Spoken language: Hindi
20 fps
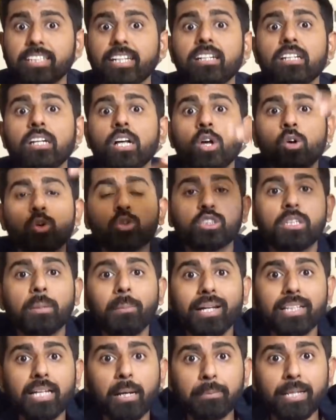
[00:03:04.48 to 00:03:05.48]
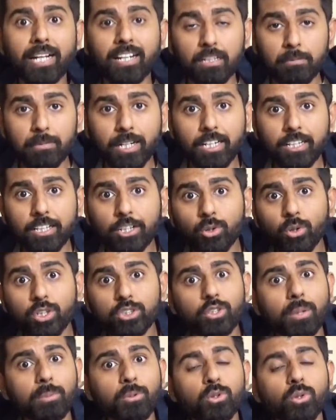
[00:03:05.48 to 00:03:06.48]
करनी है उसके बाद आपके अगल बगल के
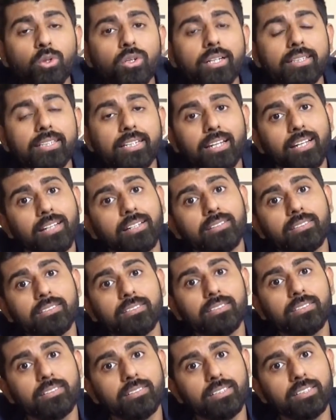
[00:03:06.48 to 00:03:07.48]
लोग हैं जो आपको धोखा दे रहे हैं